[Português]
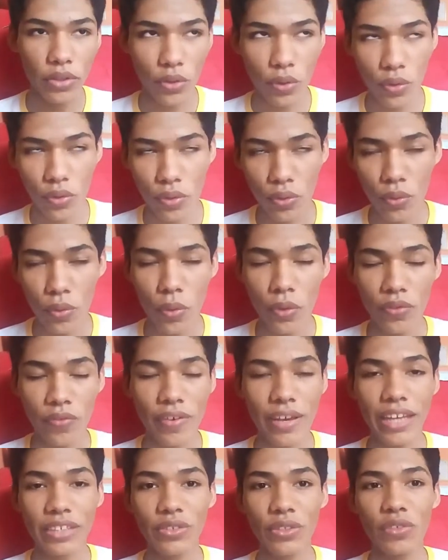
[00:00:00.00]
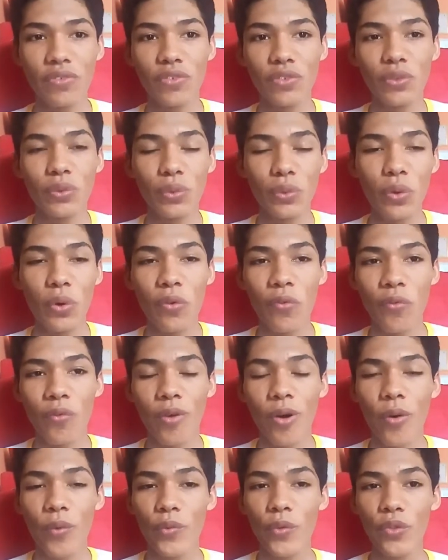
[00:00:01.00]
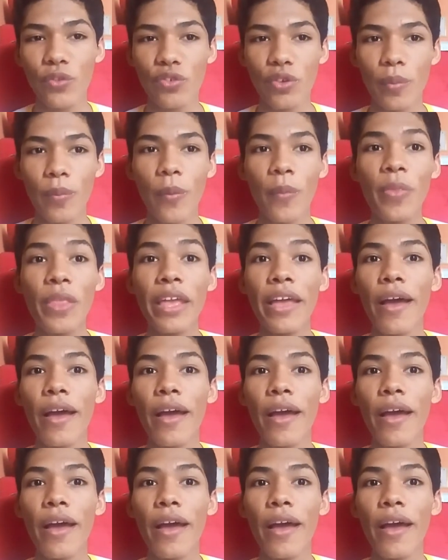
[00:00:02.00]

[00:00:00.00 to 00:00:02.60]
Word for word: notificação de vídeo novo, algo do tipo.